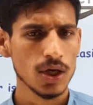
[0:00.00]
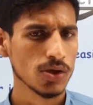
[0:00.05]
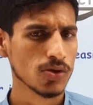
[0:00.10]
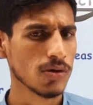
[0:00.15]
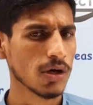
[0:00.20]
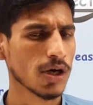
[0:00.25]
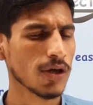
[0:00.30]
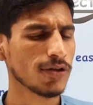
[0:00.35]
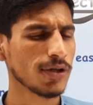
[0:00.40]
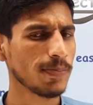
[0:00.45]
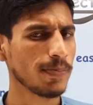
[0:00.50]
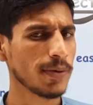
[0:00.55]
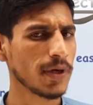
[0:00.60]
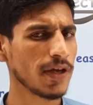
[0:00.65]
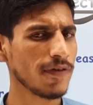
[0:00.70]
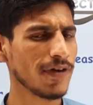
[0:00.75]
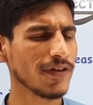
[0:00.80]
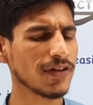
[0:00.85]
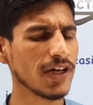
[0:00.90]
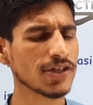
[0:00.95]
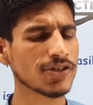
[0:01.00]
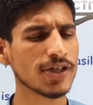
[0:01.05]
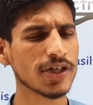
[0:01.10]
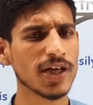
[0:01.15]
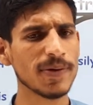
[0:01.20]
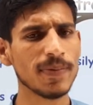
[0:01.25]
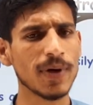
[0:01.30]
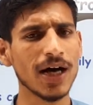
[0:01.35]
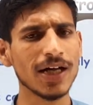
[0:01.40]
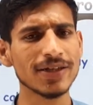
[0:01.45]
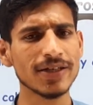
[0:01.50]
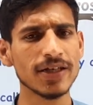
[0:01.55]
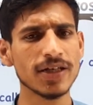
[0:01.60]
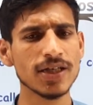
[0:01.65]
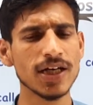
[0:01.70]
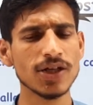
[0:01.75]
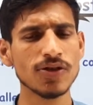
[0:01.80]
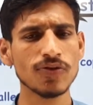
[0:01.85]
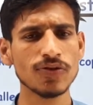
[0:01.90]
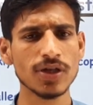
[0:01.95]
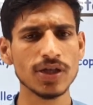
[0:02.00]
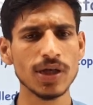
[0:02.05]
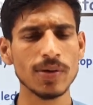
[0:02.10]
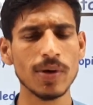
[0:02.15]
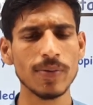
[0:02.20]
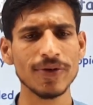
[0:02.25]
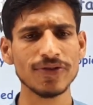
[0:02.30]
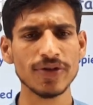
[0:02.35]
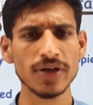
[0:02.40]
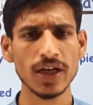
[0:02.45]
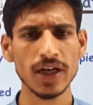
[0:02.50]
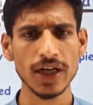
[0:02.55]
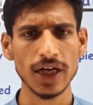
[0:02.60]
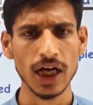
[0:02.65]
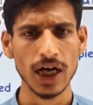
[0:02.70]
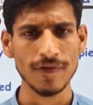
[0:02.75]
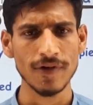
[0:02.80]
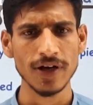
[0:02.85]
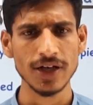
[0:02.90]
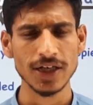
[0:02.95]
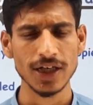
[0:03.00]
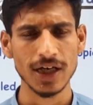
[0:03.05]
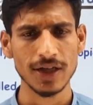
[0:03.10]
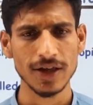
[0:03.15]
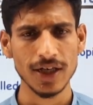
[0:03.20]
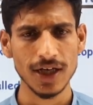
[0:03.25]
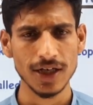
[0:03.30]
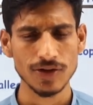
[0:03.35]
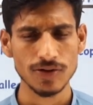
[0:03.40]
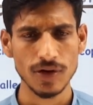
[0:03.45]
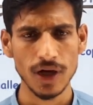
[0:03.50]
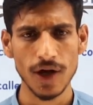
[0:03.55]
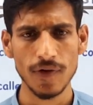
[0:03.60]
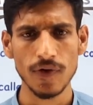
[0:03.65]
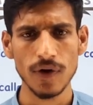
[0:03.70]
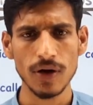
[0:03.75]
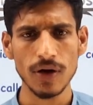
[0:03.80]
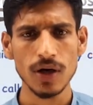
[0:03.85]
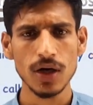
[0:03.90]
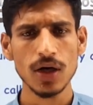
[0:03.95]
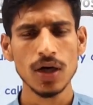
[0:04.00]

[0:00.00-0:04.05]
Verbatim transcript: तो अगर से प्रीवियस लेक्चर की बात की जाए तो उसके अंदर हमने बेसिकली कवर किया था जो है वो